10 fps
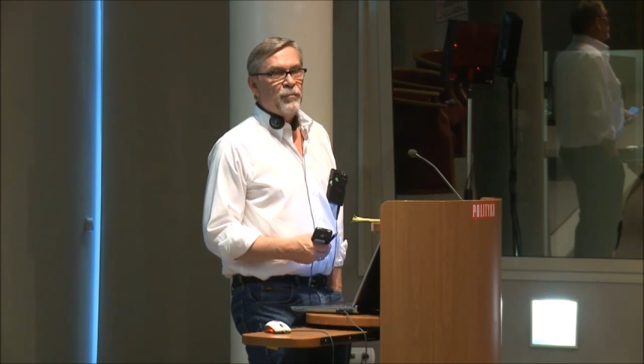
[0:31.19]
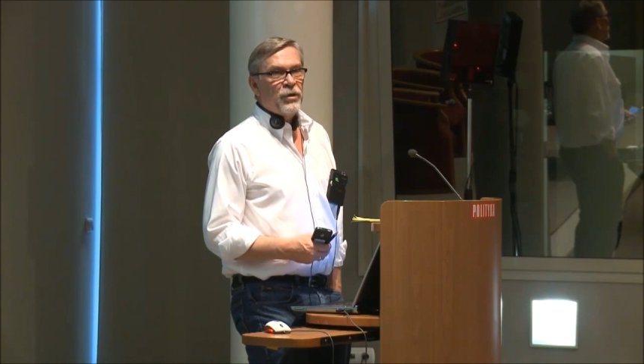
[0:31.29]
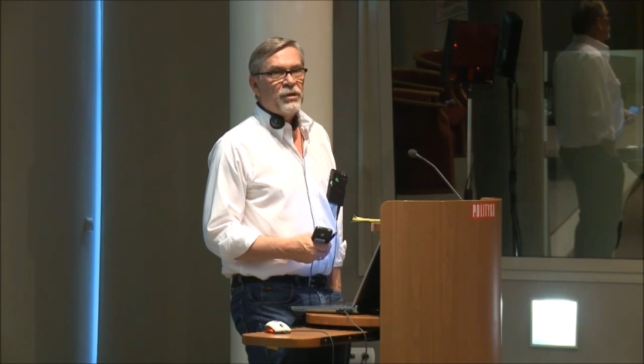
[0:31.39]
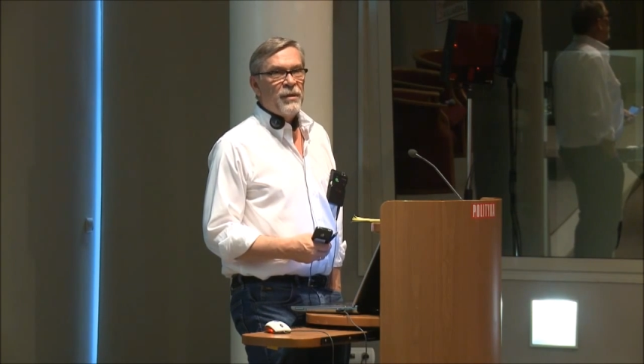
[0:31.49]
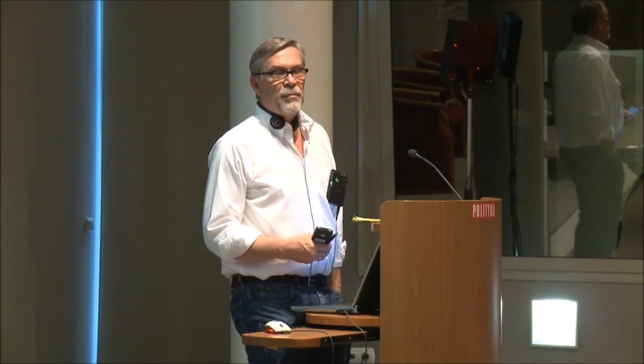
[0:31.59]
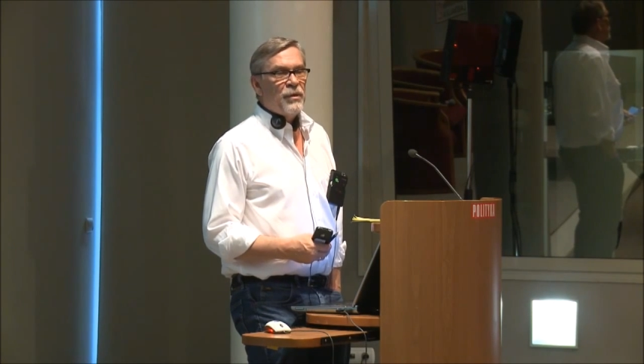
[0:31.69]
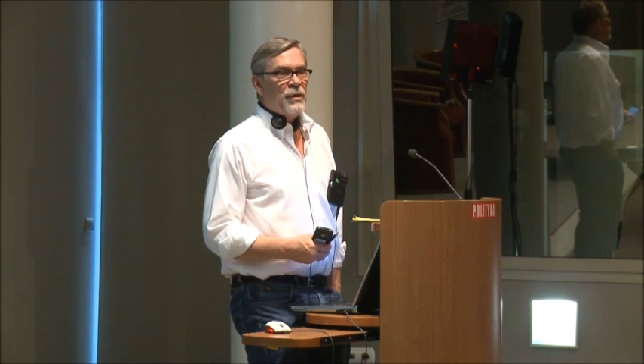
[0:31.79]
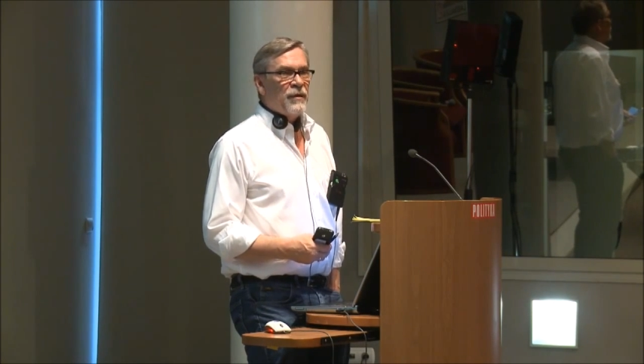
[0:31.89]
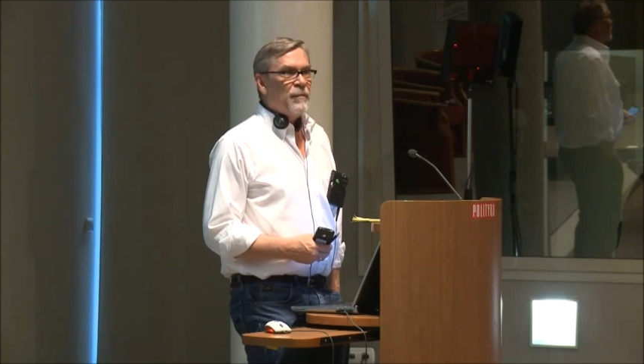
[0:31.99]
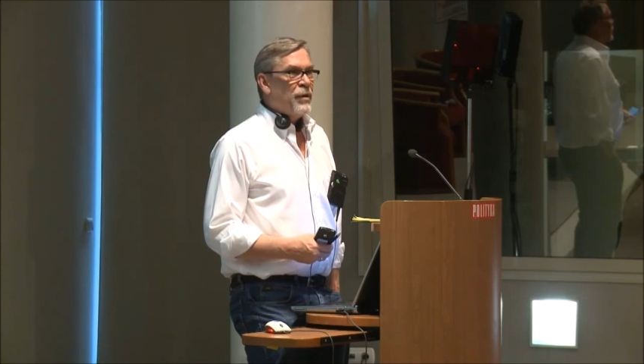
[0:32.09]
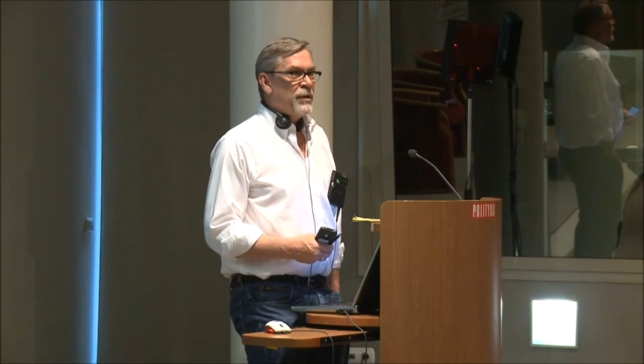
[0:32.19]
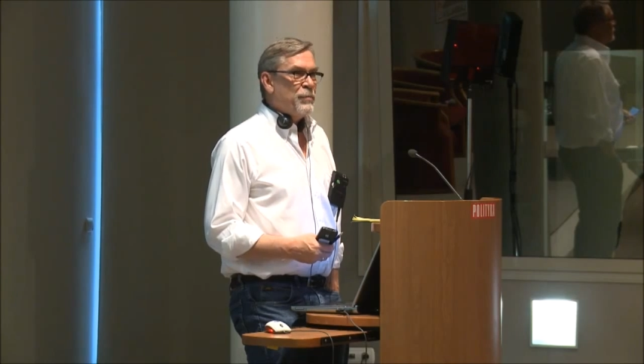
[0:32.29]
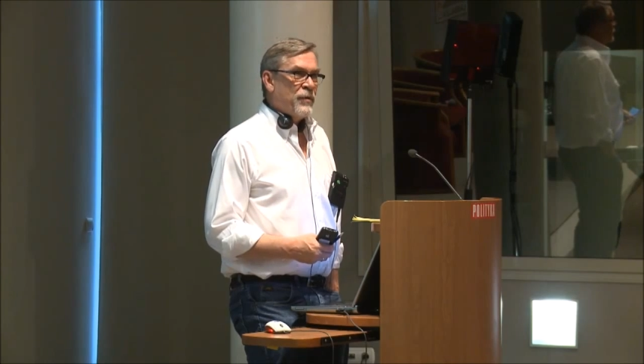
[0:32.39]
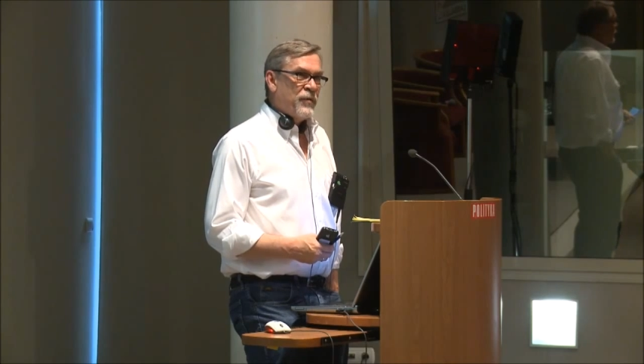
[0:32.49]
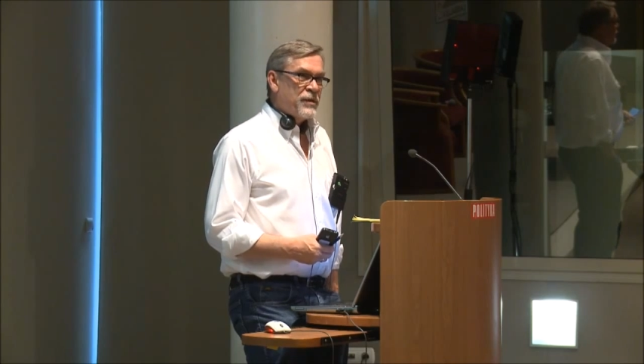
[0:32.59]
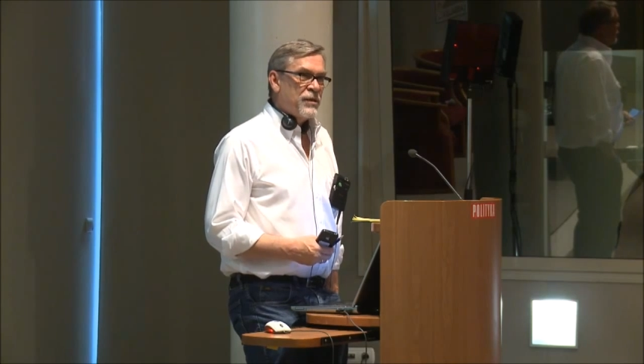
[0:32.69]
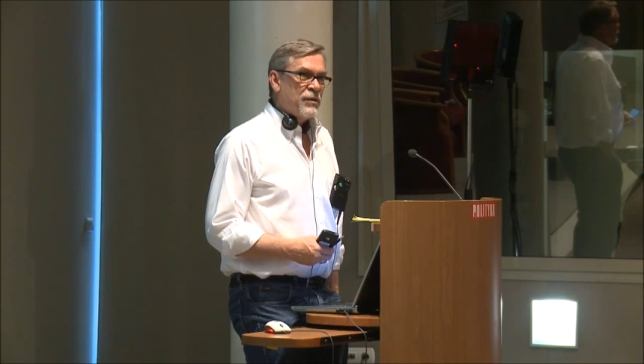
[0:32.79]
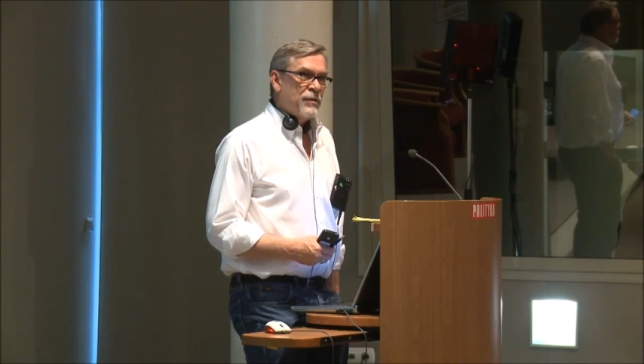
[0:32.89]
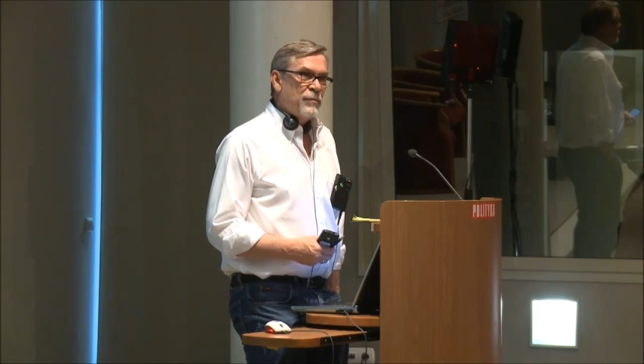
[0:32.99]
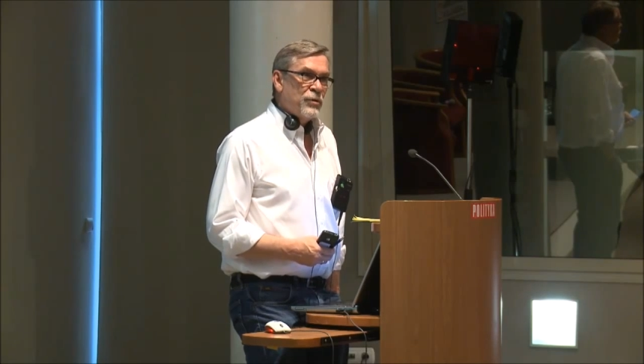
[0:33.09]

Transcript: Potem pani profesor